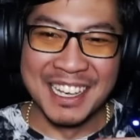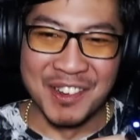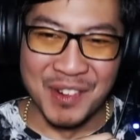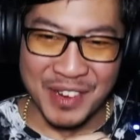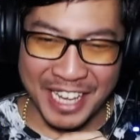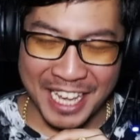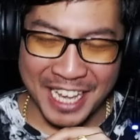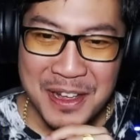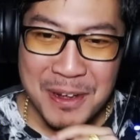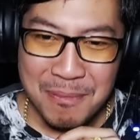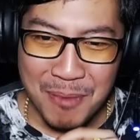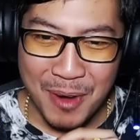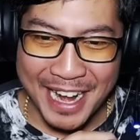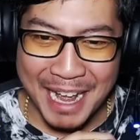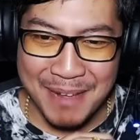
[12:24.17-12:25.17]
โอเคห
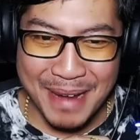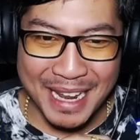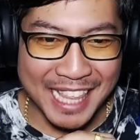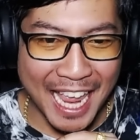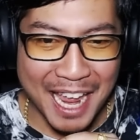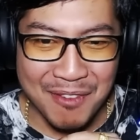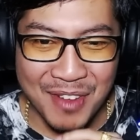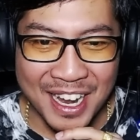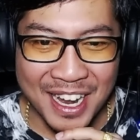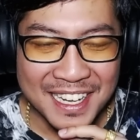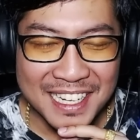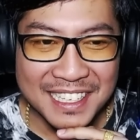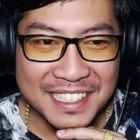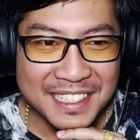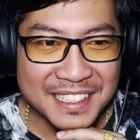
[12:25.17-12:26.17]
มอดำแม่งเทพอ่ะ
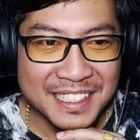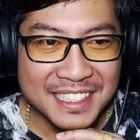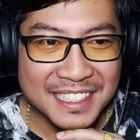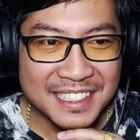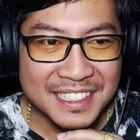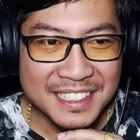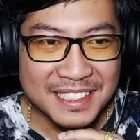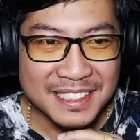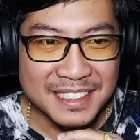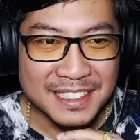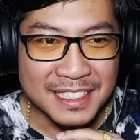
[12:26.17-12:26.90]
หมอ